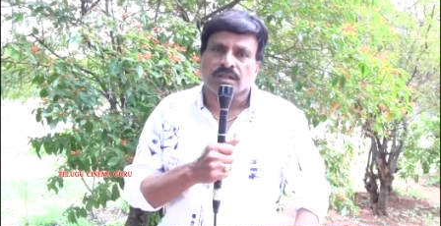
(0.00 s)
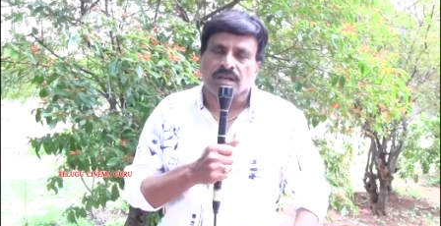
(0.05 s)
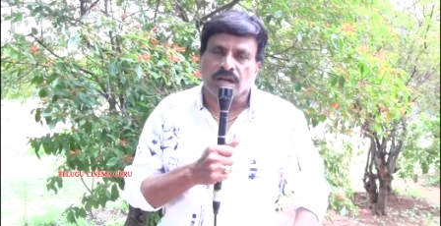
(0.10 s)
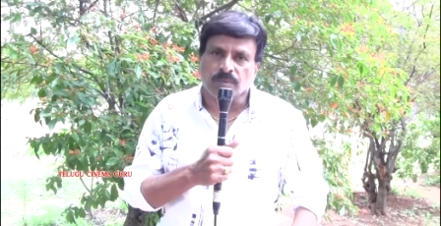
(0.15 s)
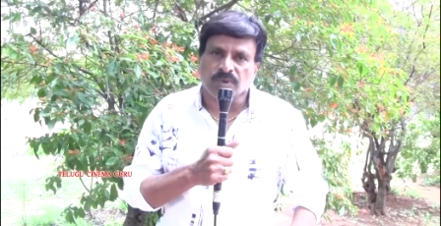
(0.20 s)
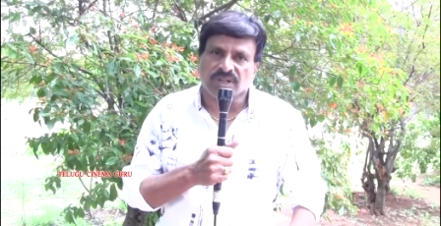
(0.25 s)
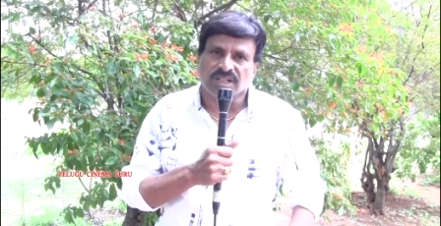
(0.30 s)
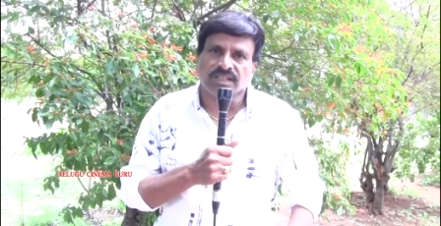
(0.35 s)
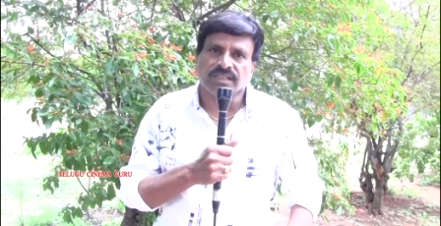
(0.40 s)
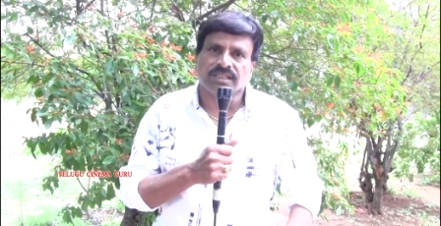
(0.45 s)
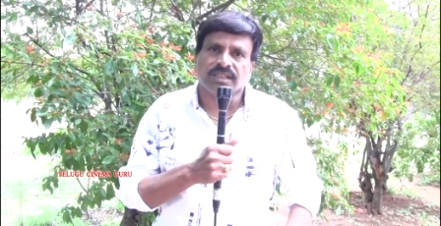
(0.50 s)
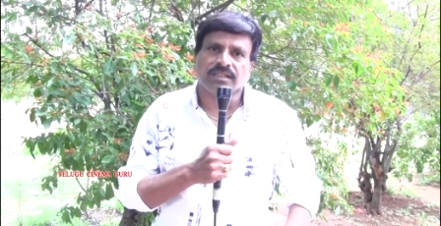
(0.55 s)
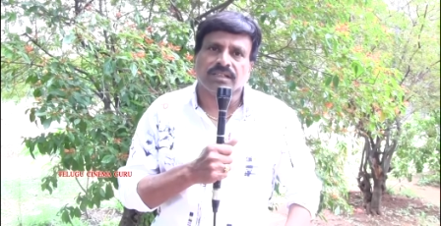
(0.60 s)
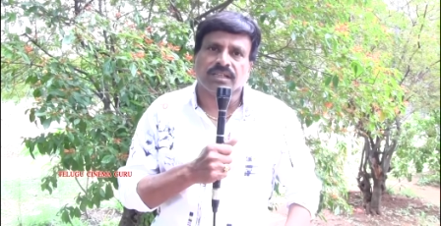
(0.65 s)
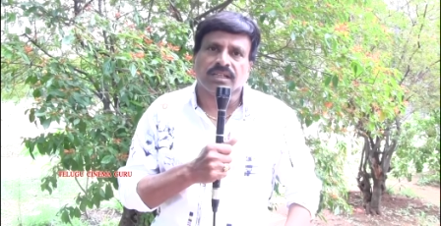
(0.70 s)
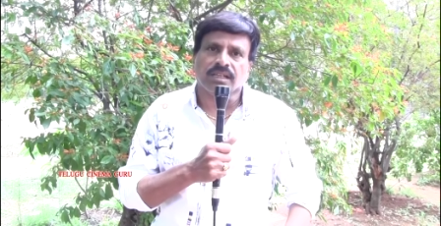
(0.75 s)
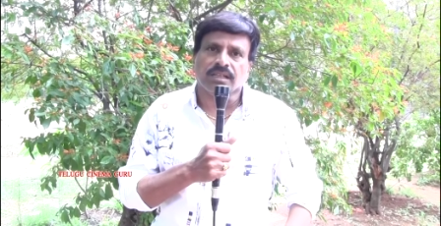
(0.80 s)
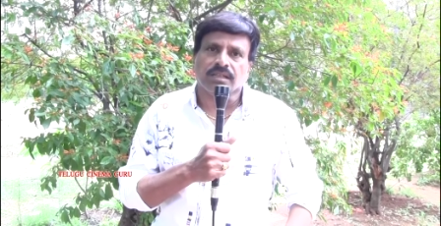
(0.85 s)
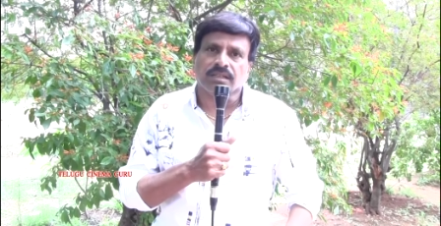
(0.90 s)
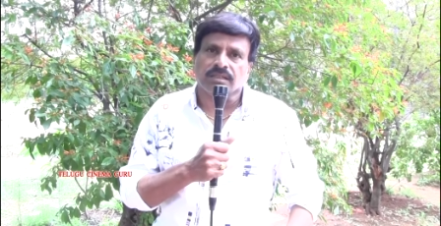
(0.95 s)
కాబట్టి
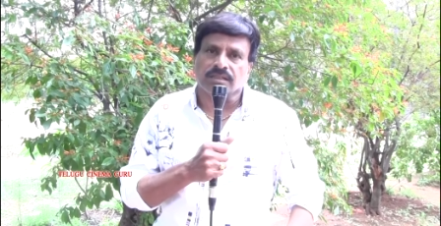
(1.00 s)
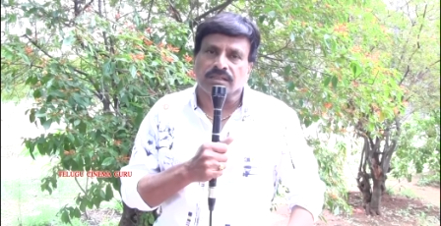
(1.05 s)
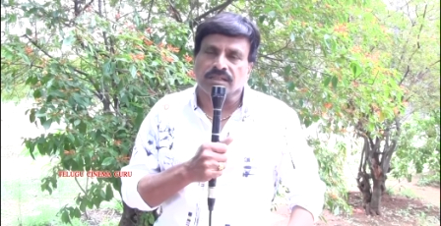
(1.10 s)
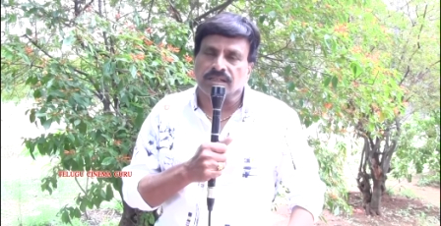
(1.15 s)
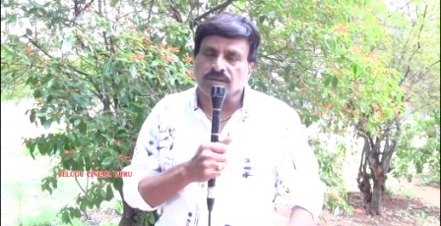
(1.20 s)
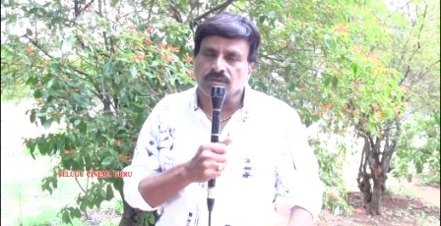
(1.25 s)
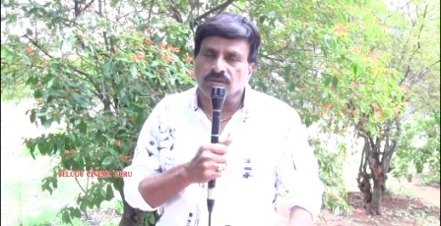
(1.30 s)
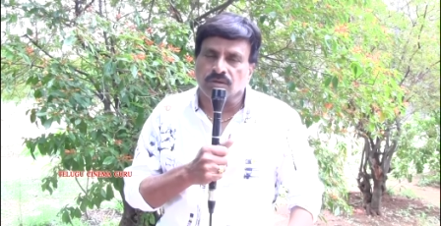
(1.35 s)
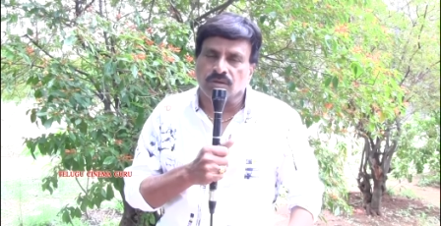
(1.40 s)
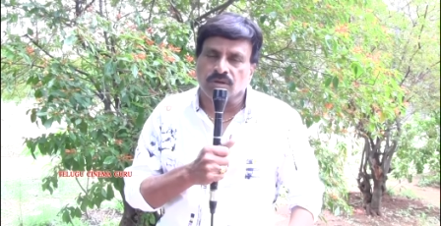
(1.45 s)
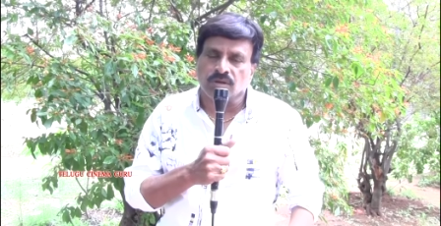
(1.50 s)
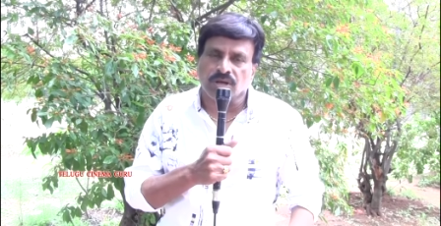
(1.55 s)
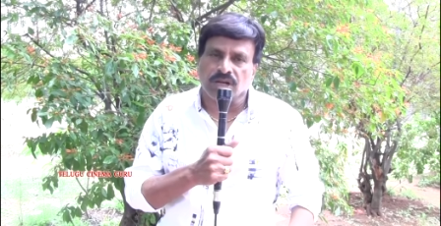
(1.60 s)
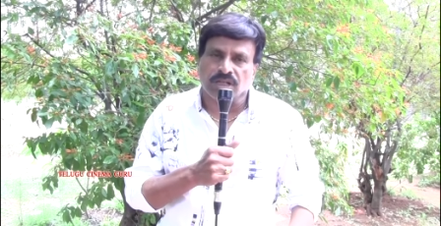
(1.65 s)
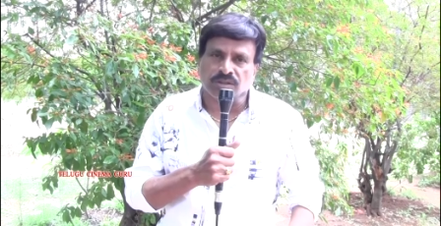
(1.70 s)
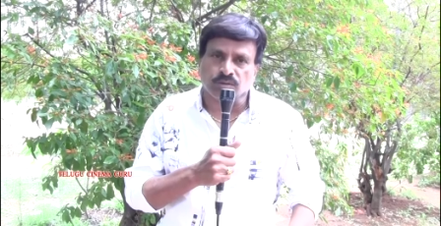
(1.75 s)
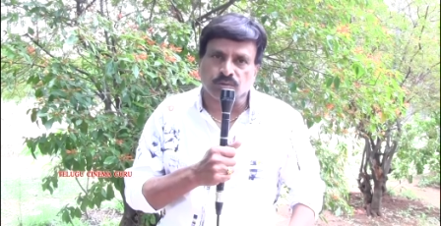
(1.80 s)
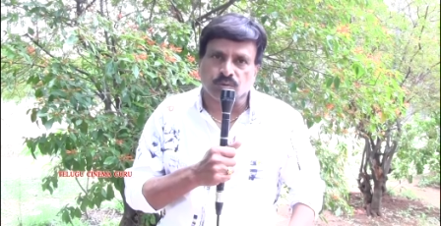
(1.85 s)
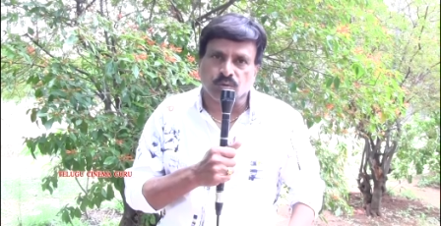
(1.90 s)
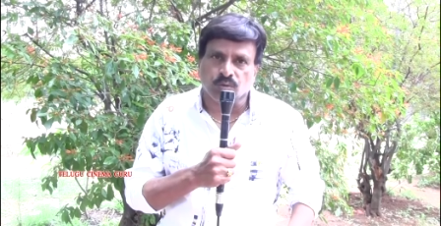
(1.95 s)
ఏంటంటే నేను
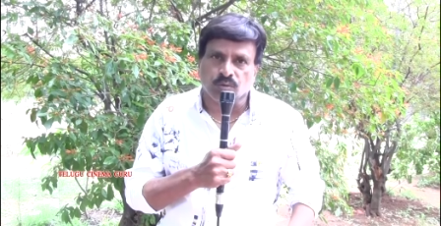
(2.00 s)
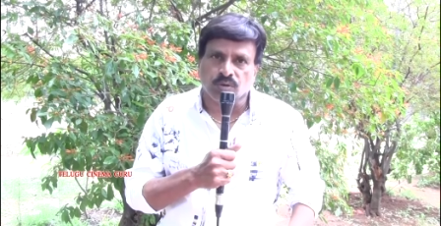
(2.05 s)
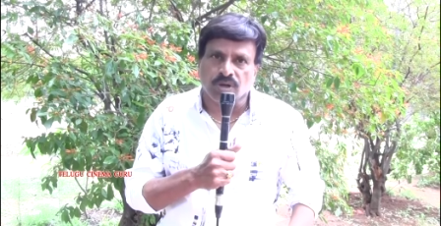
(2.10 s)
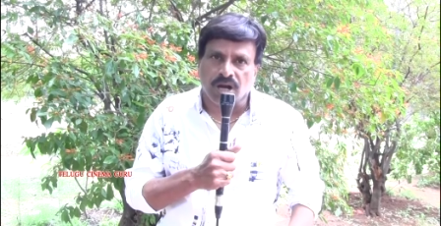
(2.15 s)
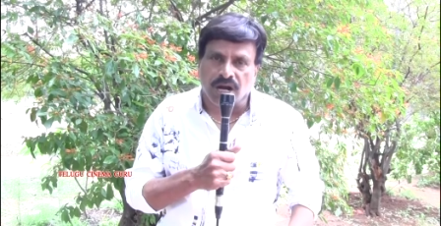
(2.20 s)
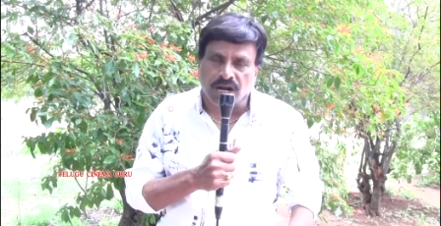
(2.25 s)
అందుట్లో